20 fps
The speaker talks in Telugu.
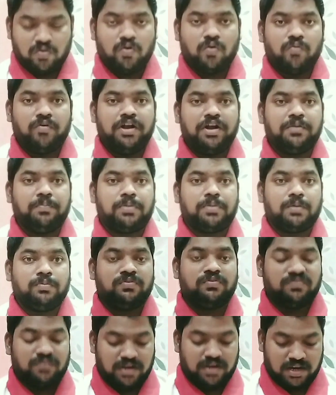కువైట్
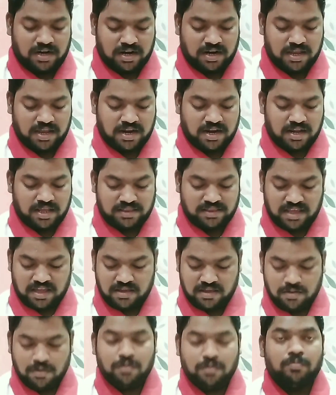ప్రభుత్వ నిర్ణయాన్ని అయితే
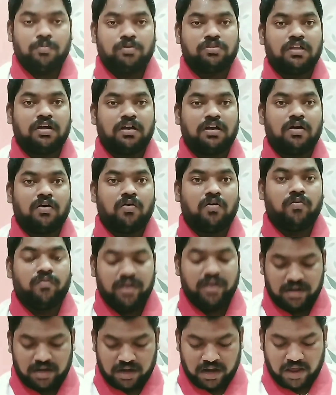మొత్తంగా
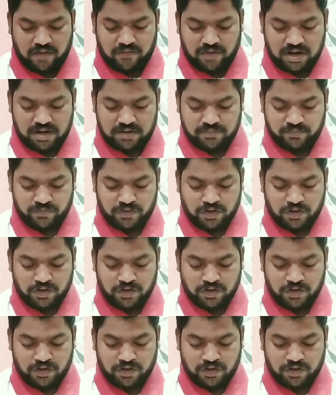కువైట్ ట్రావెల్